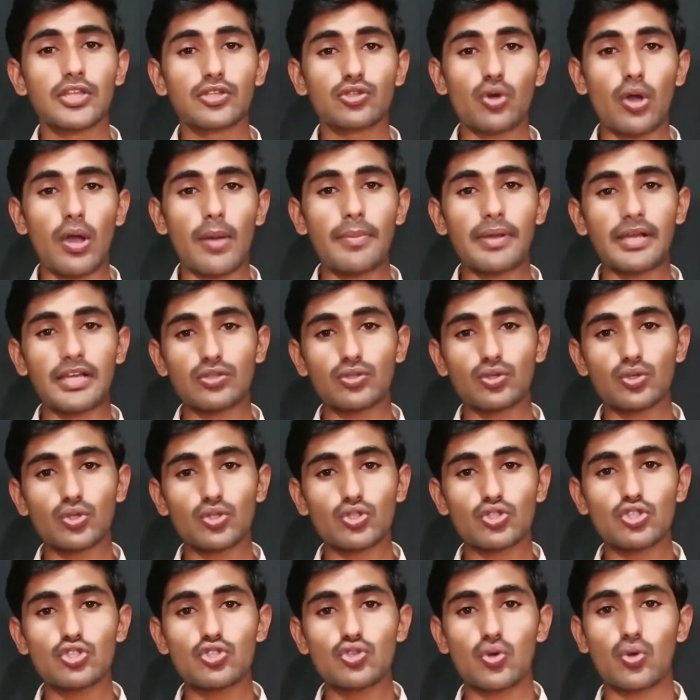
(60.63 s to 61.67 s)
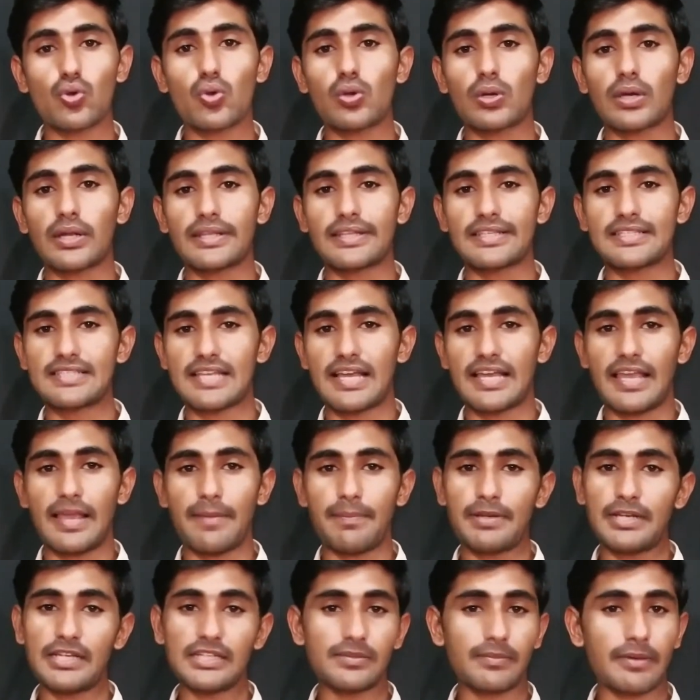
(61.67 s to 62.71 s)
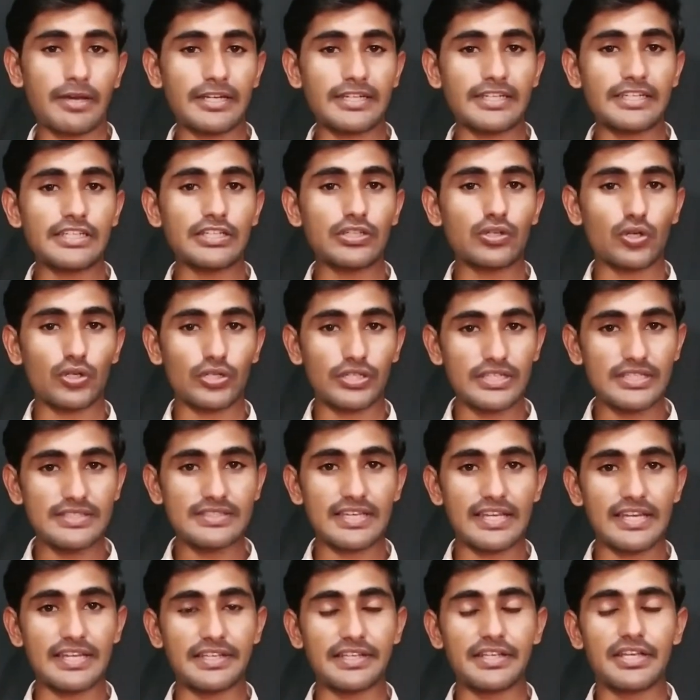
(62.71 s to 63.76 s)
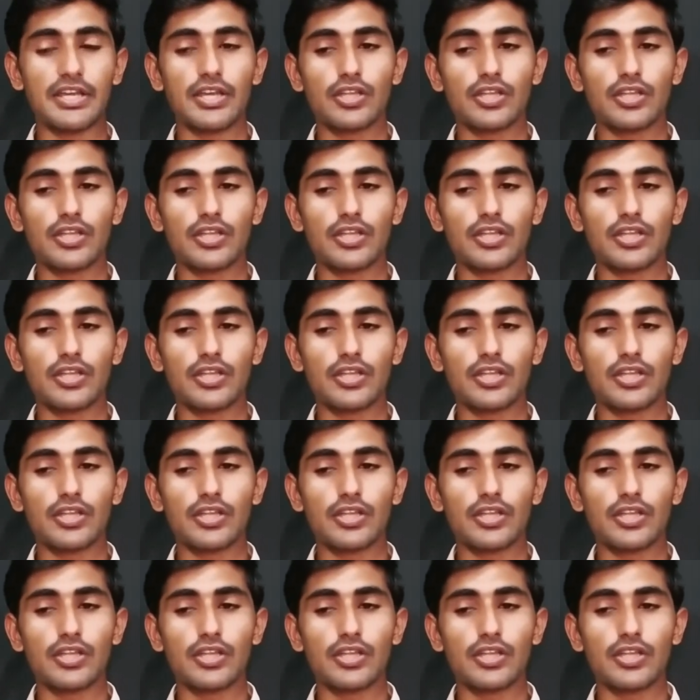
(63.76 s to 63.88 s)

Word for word: तो हम अगर दोनों चीजों को करने जा रहे हैं प्लेट मार्केटिंग और रीसेलिंग